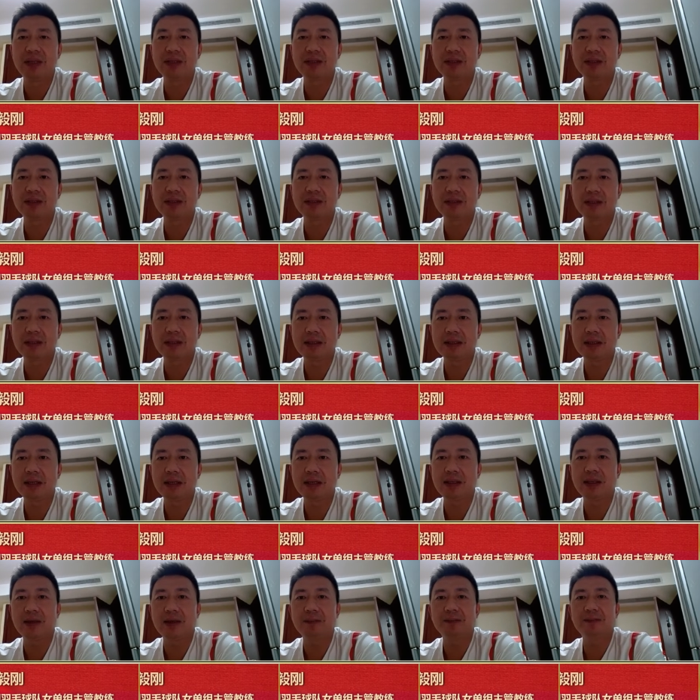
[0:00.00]
就把自己
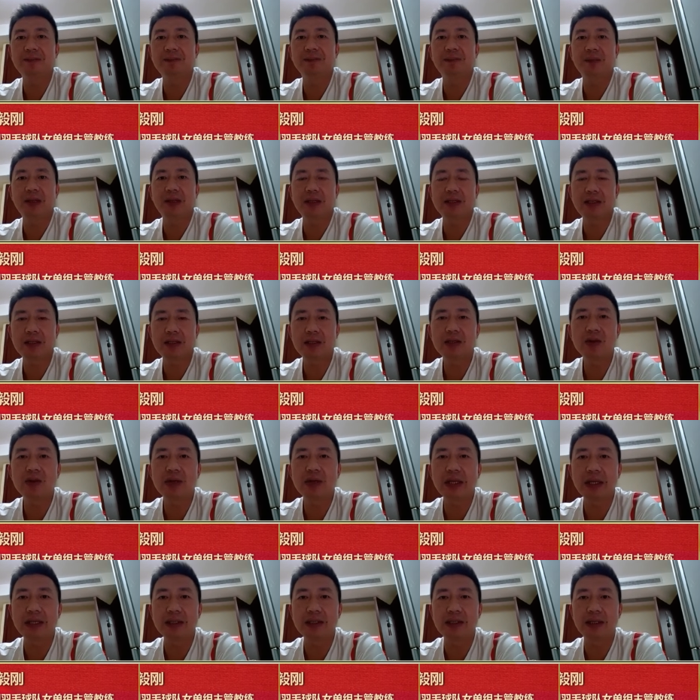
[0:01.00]
身上的肌
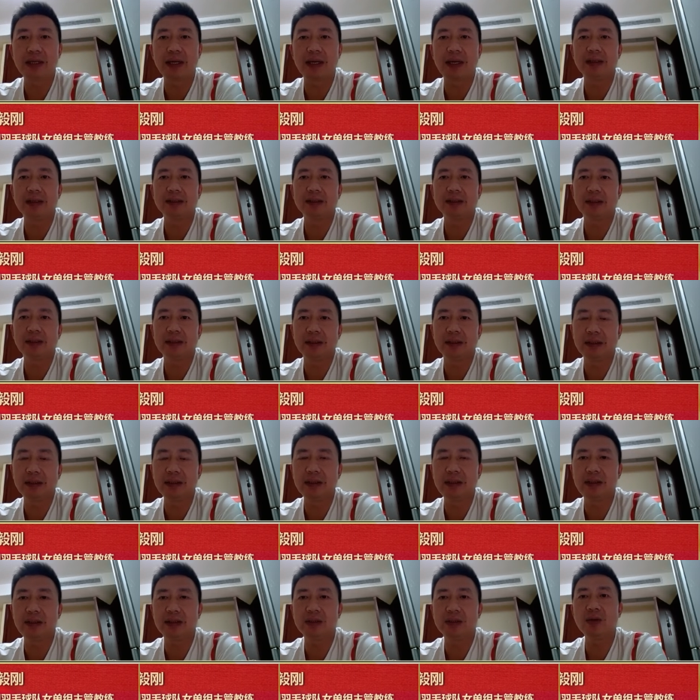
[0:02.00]
肉练起来，
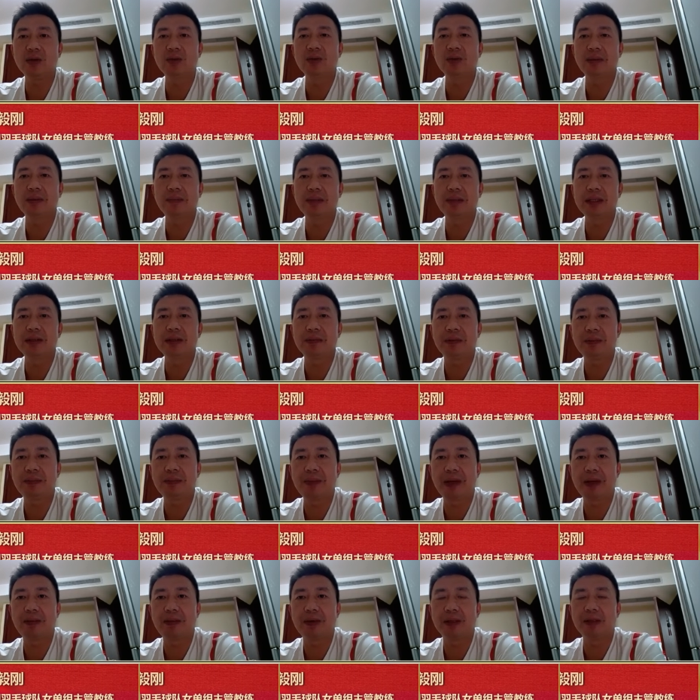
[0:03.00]
可能体重呢没什
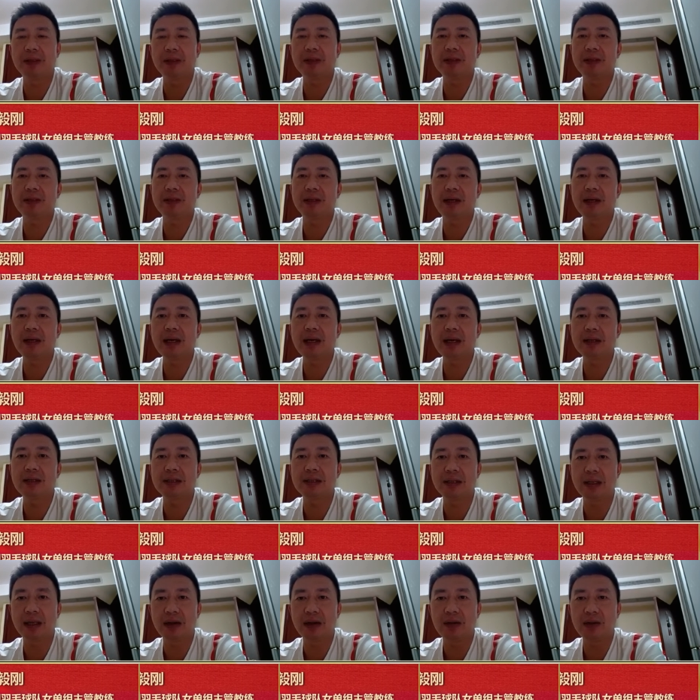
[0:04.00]
么变化，但是人
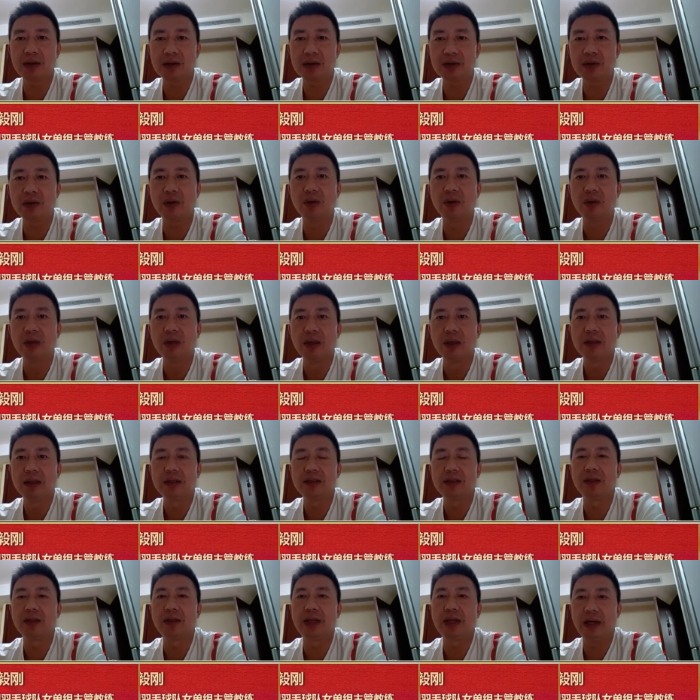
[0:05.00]
看起来会瘦，
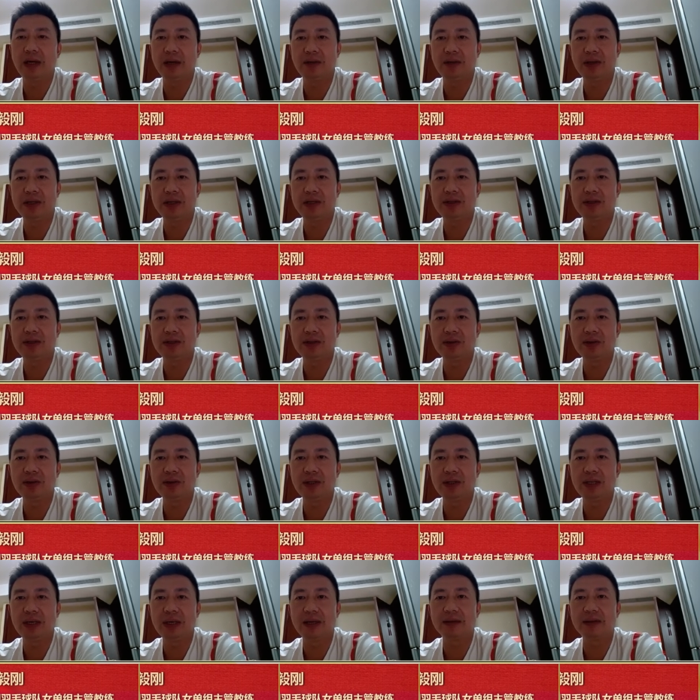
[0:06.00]
就脸会
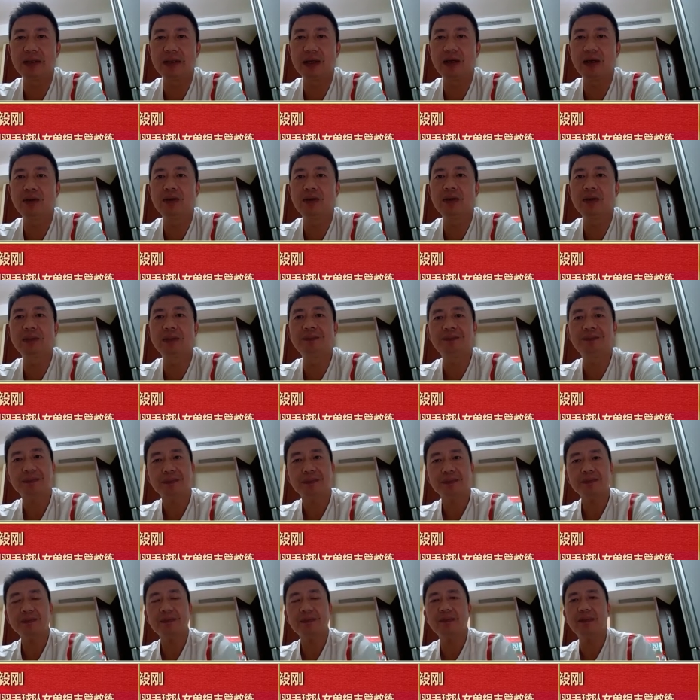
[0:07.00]
瘦一点，然后呢，
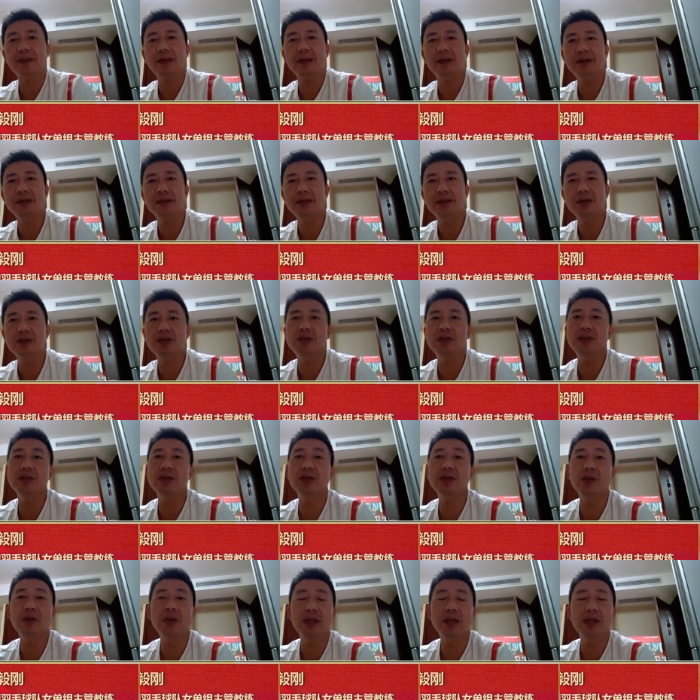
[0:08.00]
就
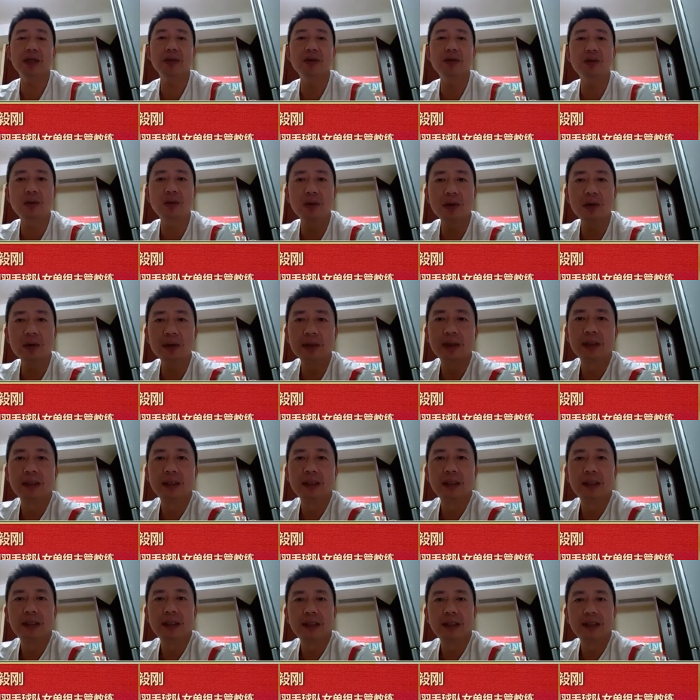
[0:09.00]
肌肉会更多。
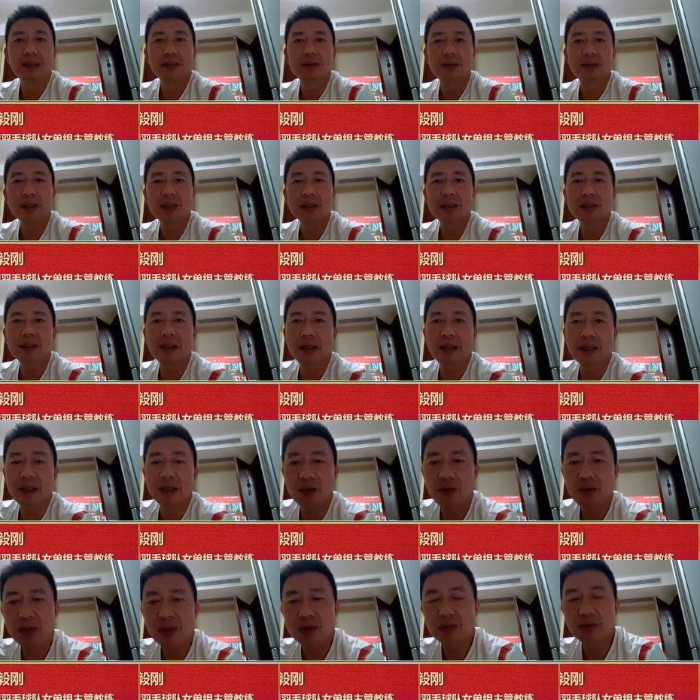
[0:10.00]
主要是
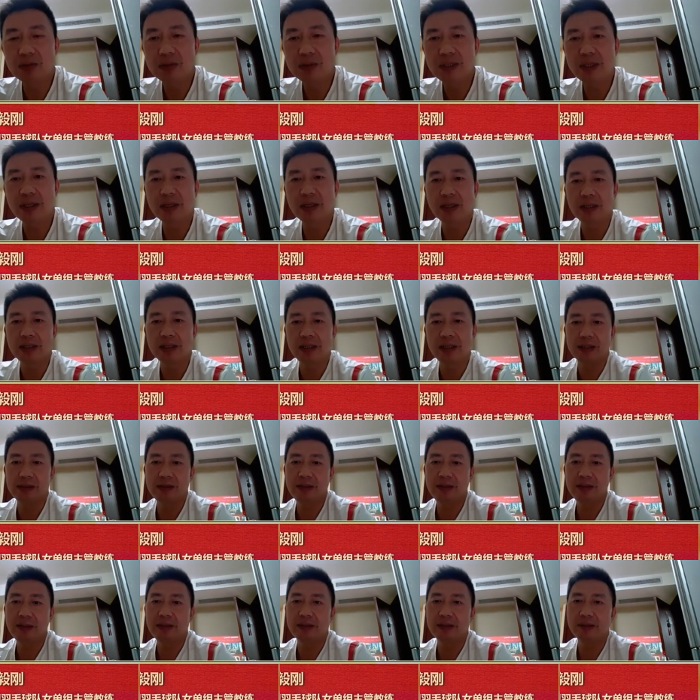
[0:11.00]
给他灌输这个，
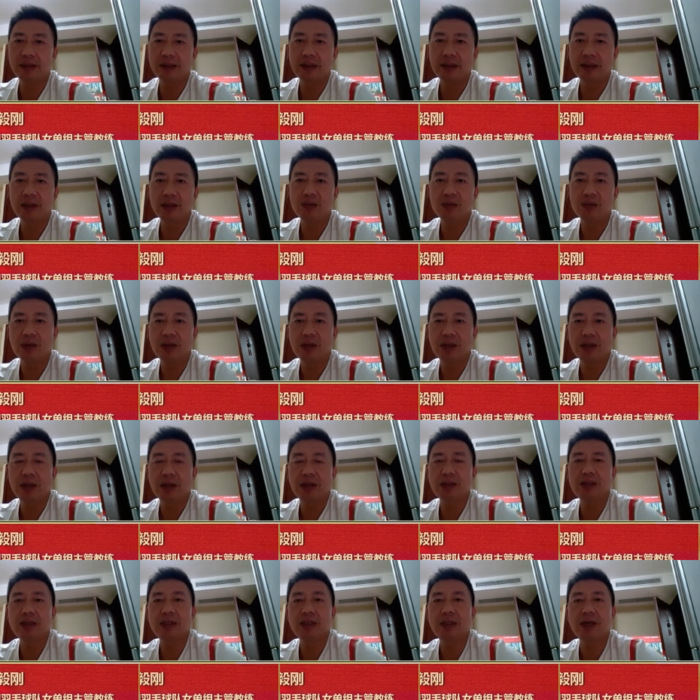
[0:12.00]
也是跟他说
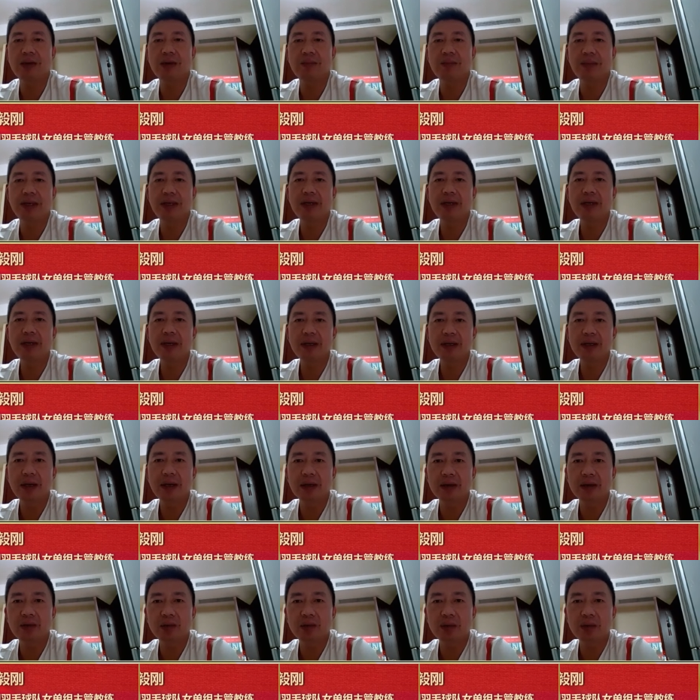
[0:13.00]
要他尽量别
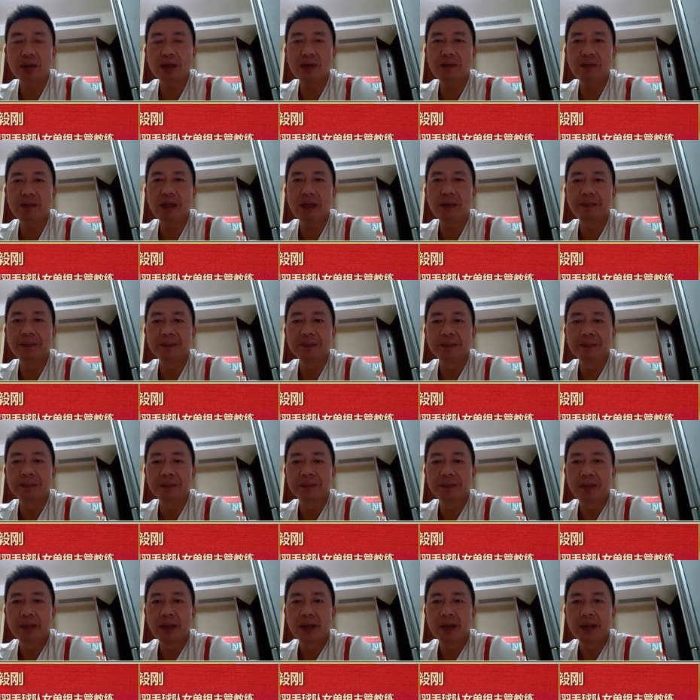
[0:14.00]
练太多，因为